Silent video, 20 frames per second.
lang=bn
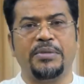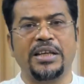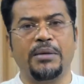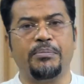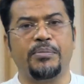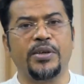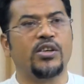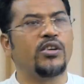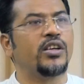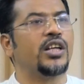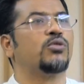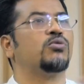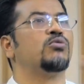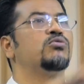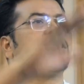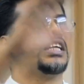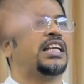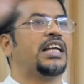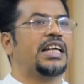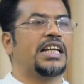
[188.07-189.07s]
বিএনপি করে কোন
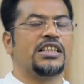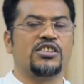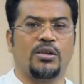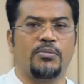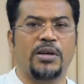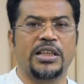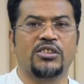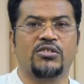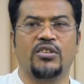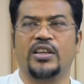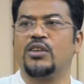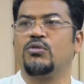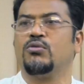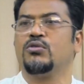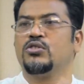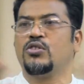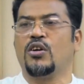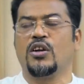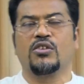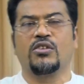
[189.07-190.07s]
থানাকে জমাত করে
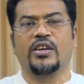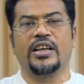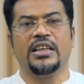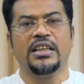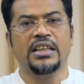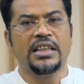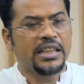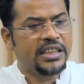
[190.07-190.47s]
কোন দল করে